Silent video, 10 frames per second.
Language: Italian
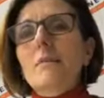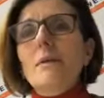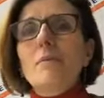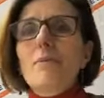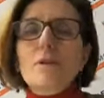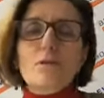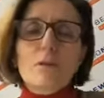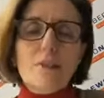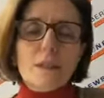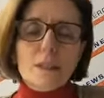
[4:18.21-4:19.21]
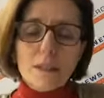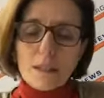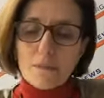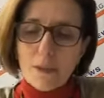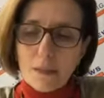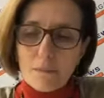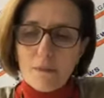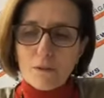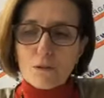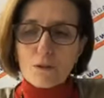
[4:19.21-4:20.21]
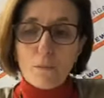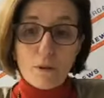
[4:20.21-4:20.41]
Abbiamo fatto diversi interventi, abbiamo fatto stop